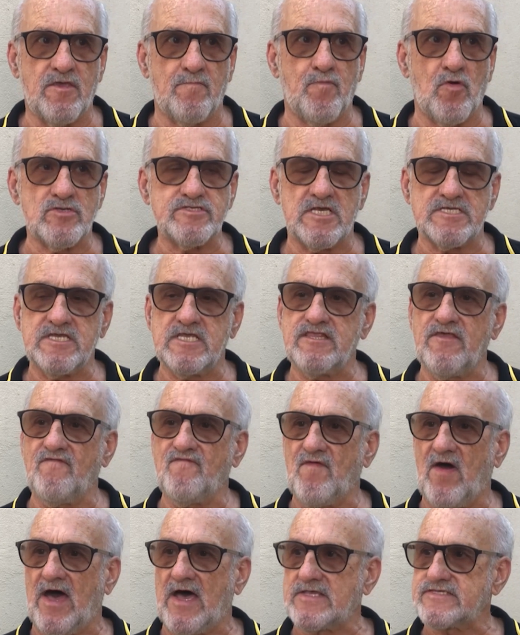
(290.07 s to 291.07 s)
Depois a
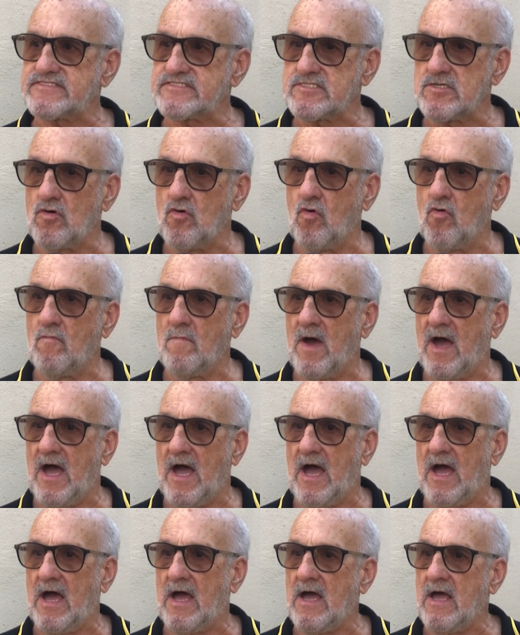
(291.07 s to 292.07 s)
gente faz
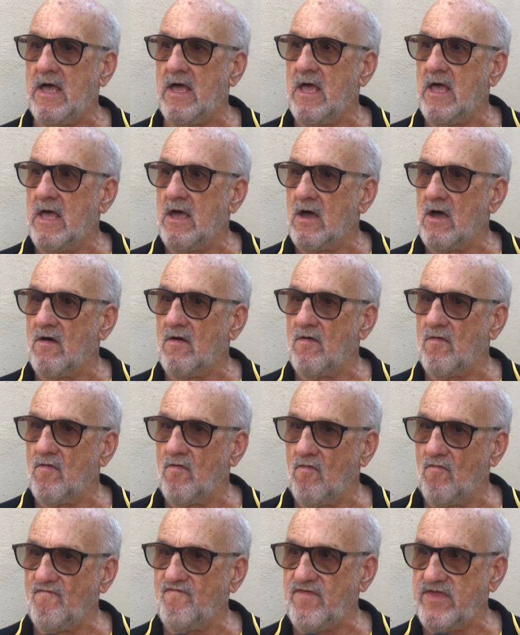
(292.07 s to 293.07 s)
uma
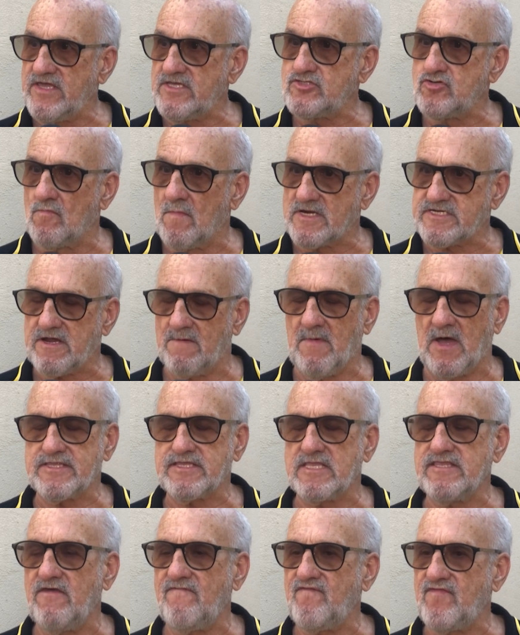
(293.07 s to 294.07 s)
um vídeo, uma
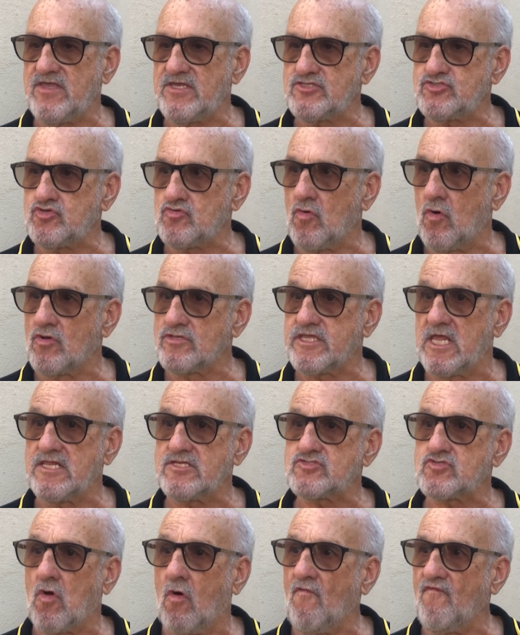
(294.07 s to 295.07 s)
chamada de vídeo, onde
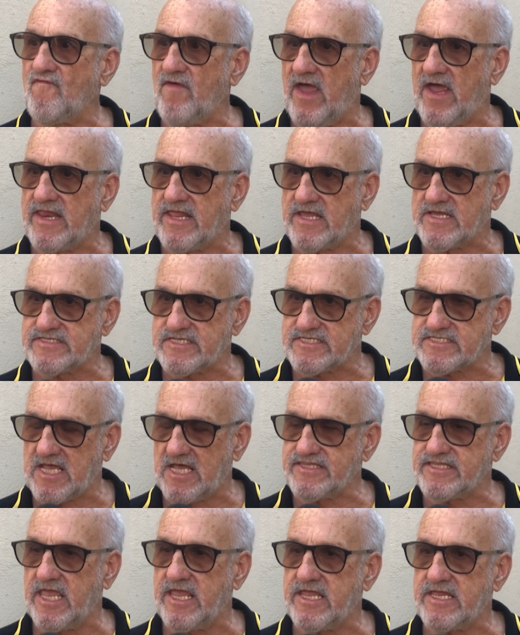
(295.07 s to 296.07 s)
eles conferem essas
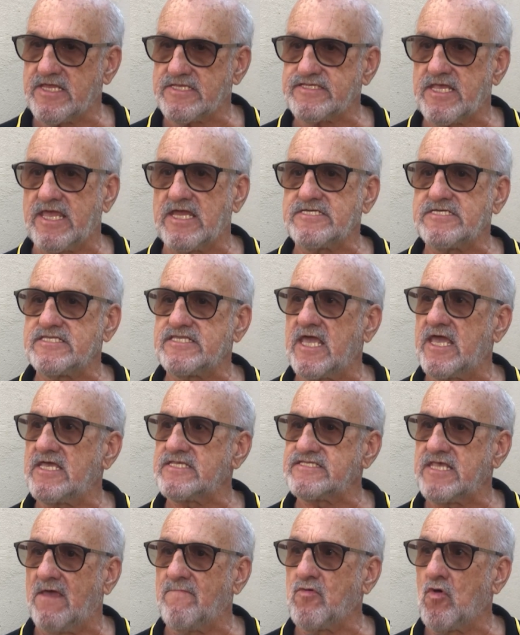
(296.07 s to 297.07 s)
cadeiras, aí a gente
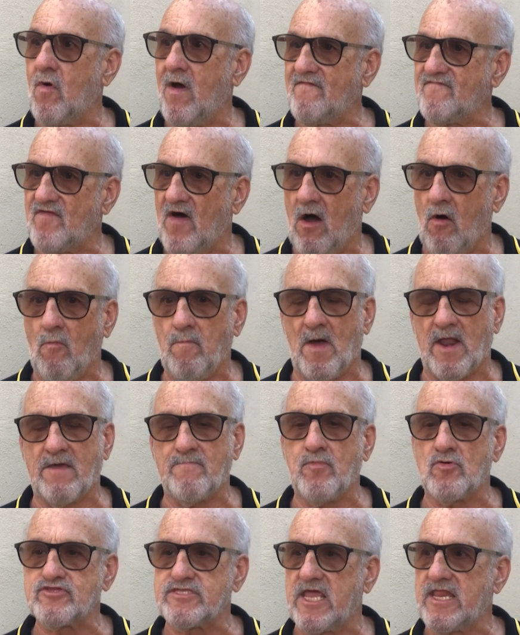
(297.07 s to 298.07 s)
recebe um aval
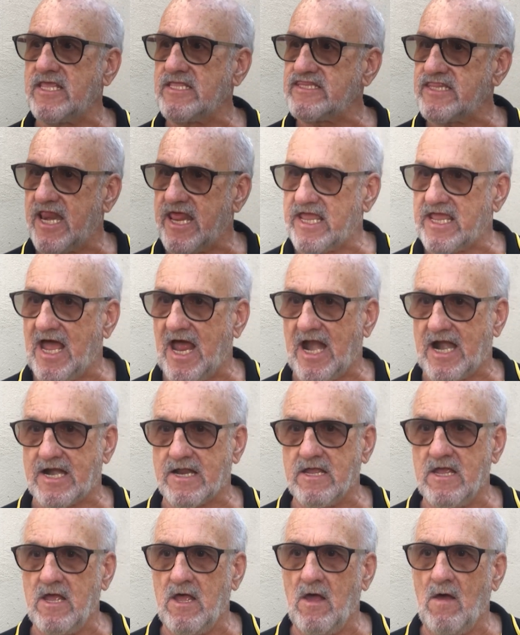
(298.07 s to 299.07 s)
para poder entregar.